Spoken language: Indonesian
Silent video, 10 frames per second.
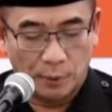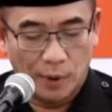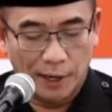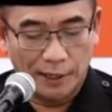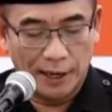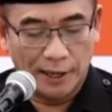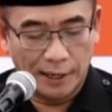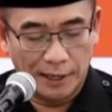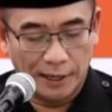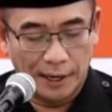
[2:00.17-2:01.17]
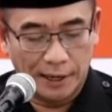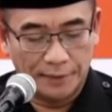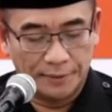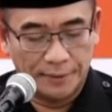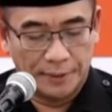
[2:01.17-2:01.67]
Perwakilan
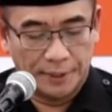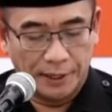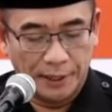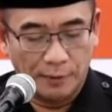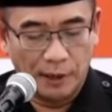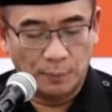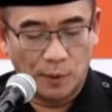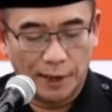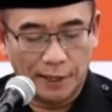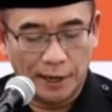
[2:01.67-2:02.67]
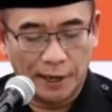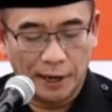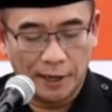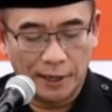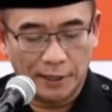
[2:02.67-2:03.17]
Daerah, Dewan Perwakilan
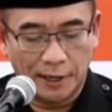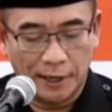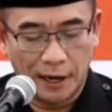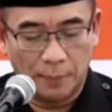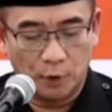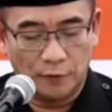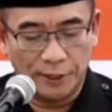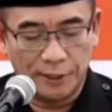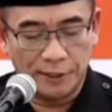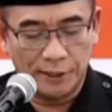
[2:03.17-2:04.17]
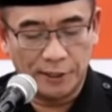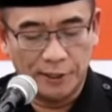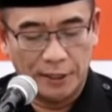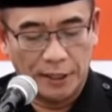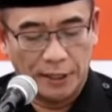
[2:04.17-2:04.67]
Rakyat Daerah Provinsi,
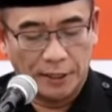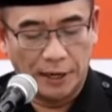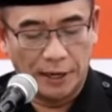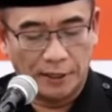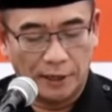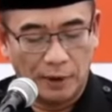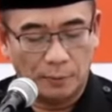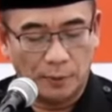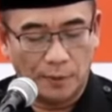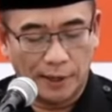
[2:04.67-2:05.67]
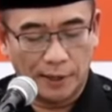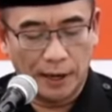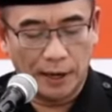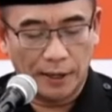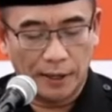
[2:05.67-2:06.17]
dan Dewan
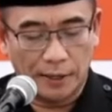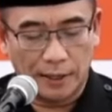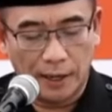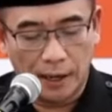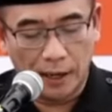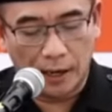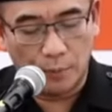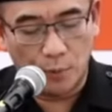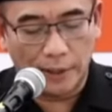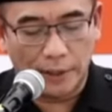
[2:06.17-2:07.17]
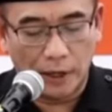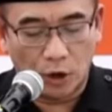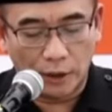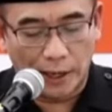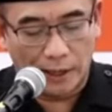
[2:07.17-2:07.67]
Perwakilan Rakyat Daerah Kabupaten
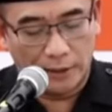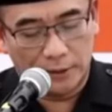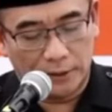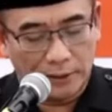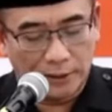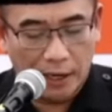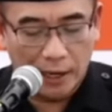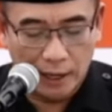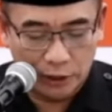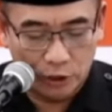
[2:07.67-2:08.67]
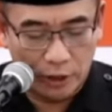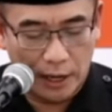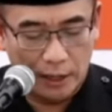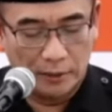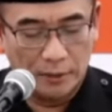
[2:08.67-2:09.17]
Kota secara
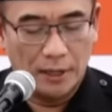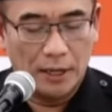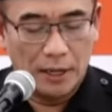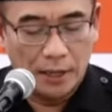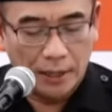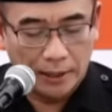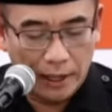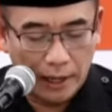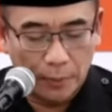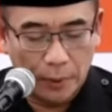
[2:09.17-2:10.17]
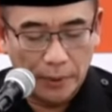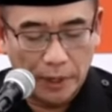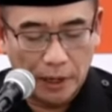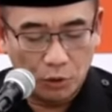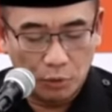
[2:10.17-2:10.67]
nasional dalam
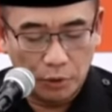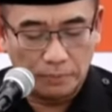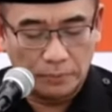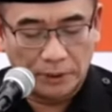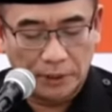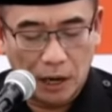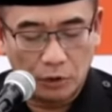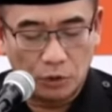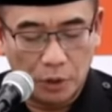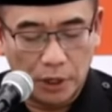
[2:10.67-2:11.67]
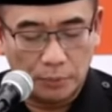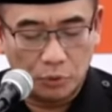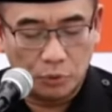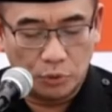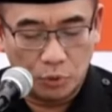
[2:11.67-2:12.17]
pemilihan umum tahun
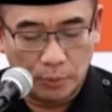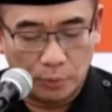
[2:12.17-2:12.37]
2024.